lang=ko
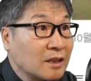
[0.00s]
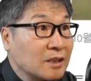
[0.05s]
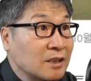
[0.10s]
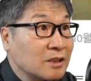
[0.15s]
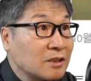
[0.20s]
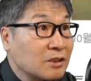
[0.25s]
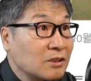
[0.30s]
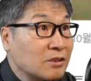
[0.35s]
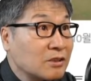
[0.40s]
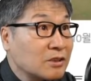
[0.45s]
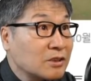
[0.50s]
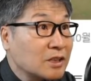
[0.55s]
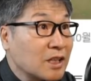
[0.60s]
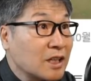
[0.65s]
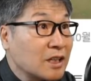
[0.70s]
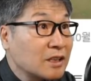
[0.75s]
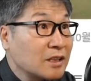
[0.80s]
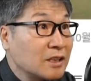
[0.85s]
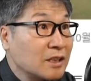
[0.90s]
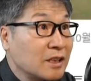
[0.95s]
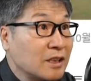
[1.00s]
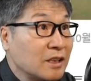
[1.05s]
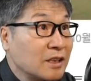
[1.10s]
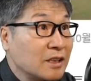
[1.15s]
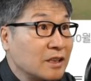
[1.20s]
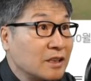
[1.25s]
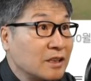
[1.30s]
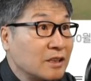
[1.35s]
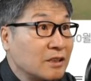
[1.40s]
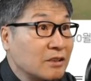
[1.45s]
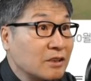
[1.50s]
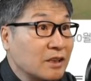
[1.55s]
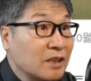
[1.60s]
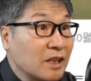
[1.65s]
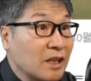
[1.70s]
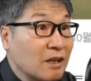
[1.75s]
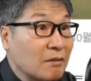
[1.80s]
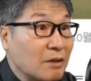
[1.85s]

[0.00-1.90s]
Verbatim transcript: 티저 영상은 이렇게